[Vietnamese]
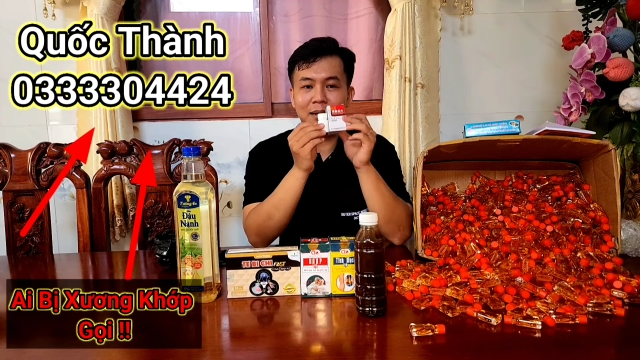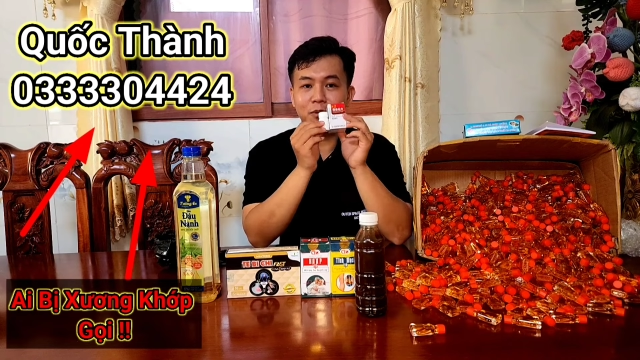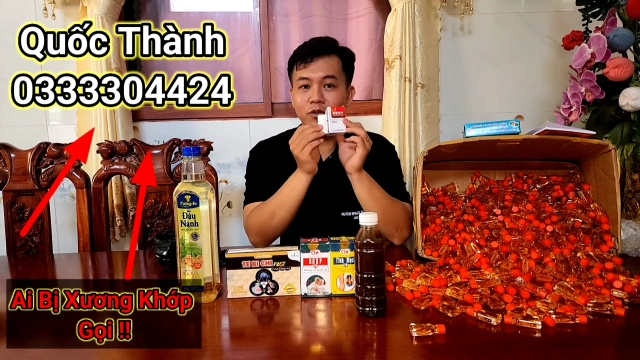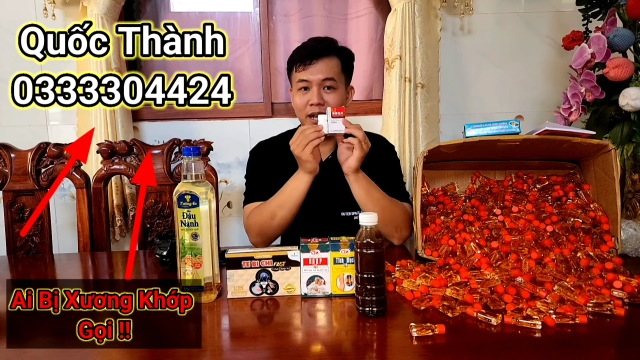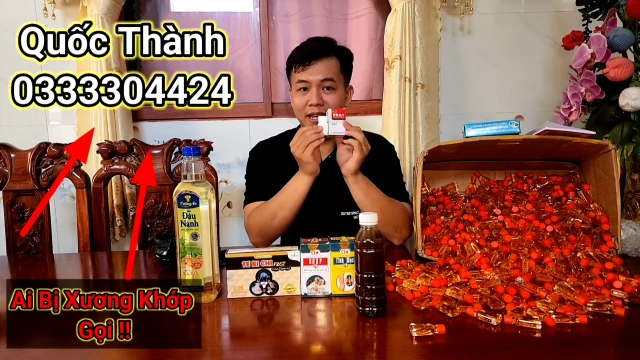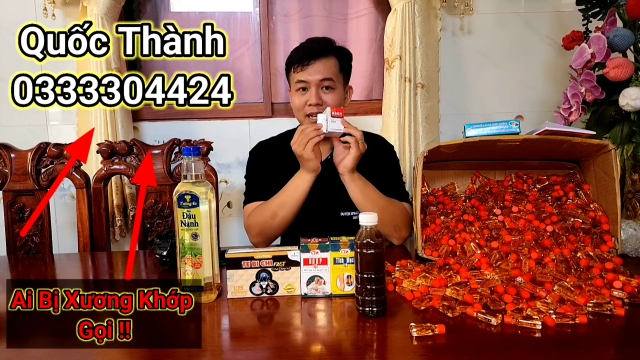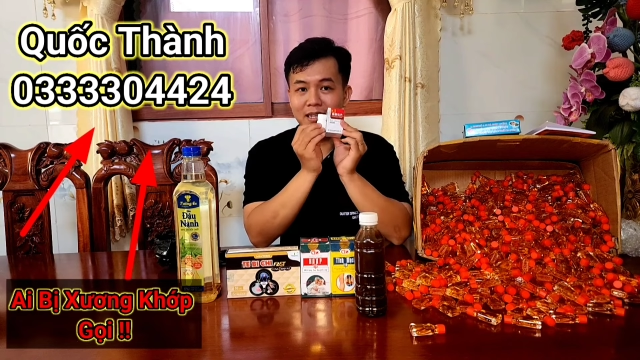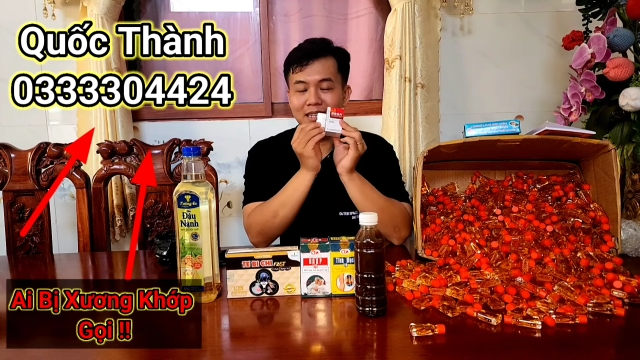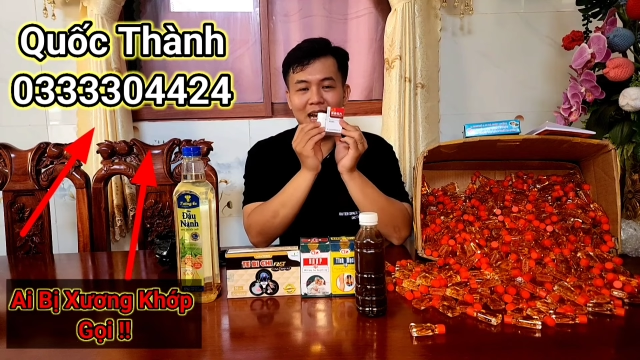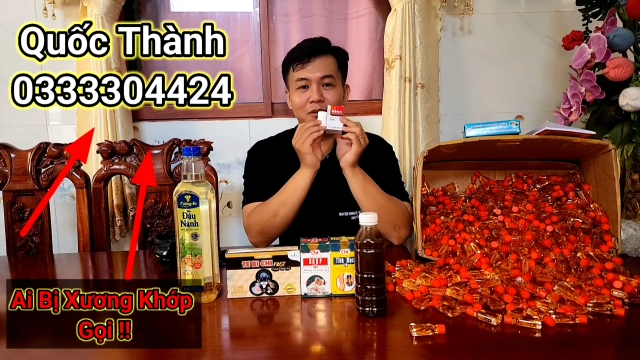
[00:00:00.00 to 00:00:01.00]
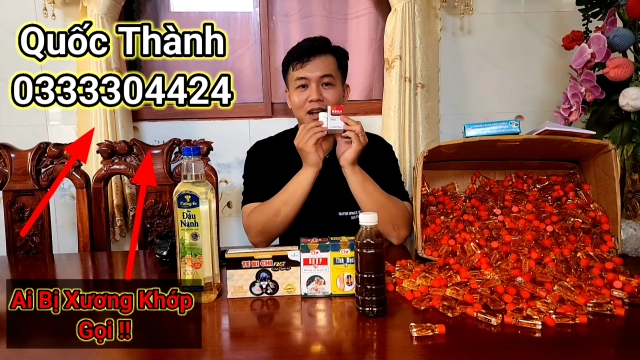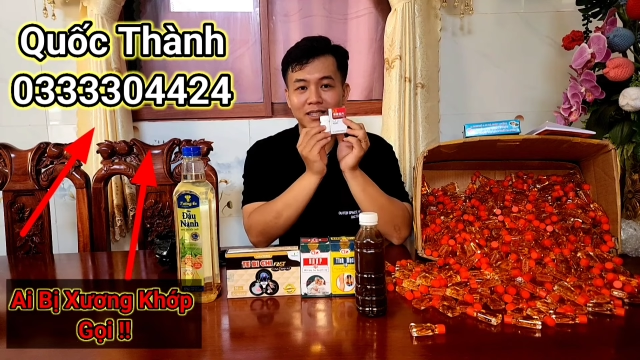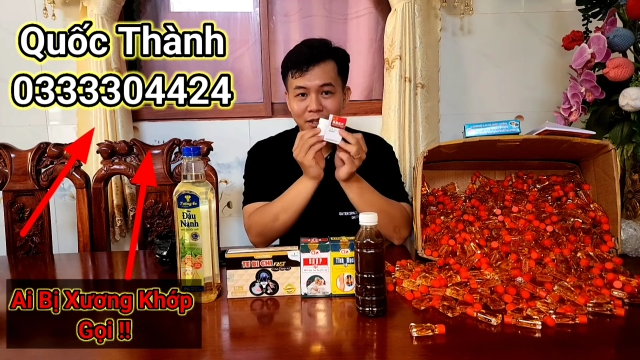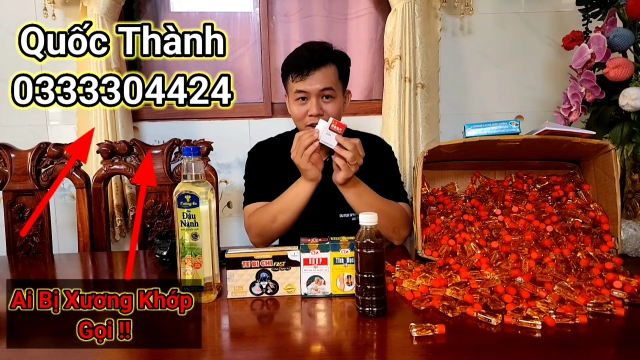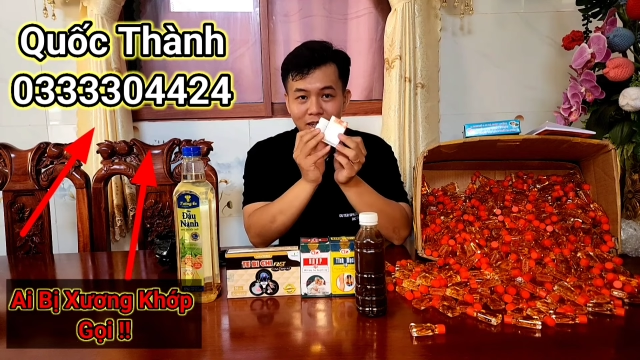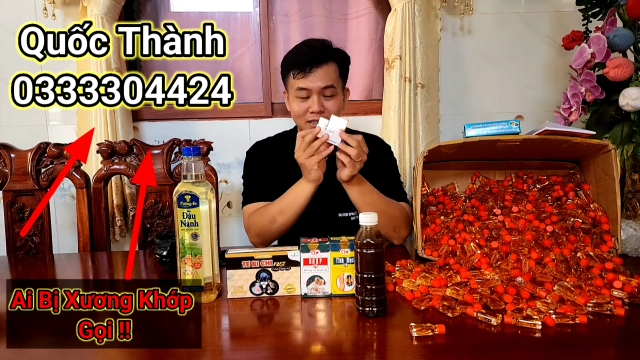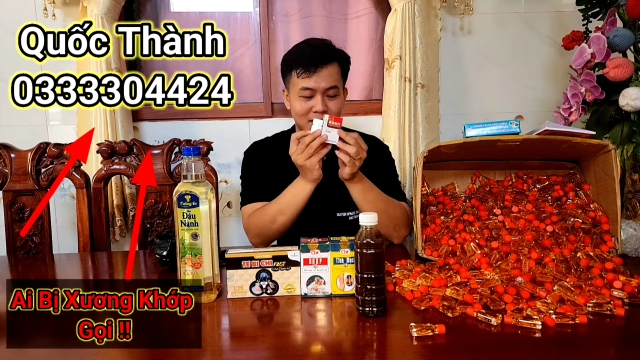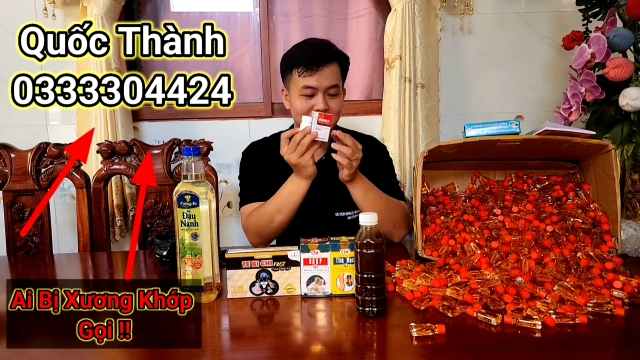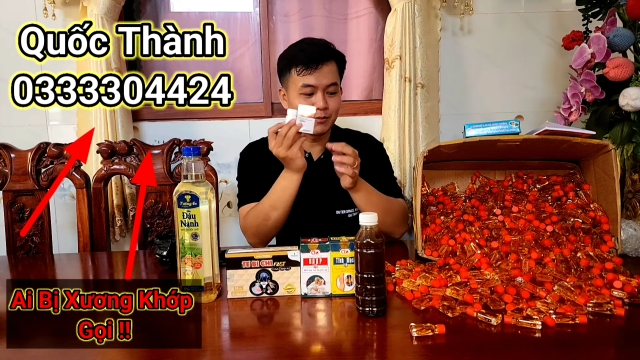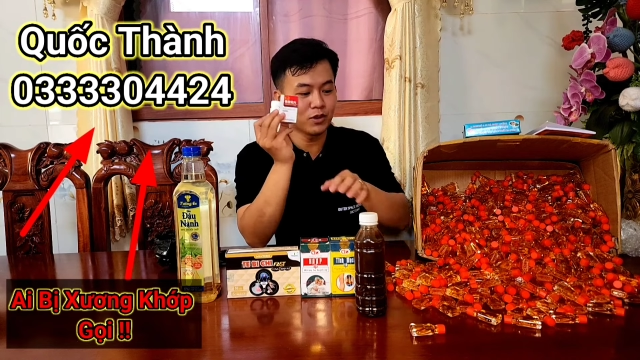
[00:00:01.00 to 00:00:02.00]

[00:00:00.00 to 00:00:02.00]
bán cặp thuốc này đó là không có lời nhiều hết chỉ